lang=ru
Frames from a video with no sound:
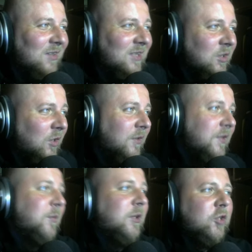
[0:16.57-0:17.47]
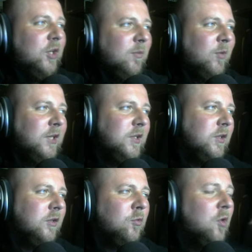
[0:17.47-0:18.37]
Вот это новость. Продолжаем мы
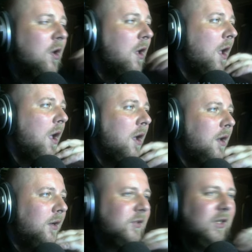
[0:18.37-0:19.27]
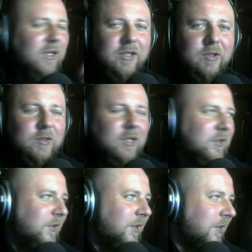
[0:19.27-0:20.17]
проходить игру Silent Hill,
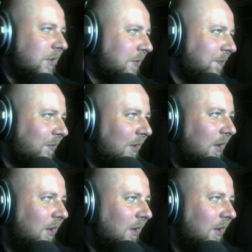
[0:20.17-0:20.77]
хотел сказать.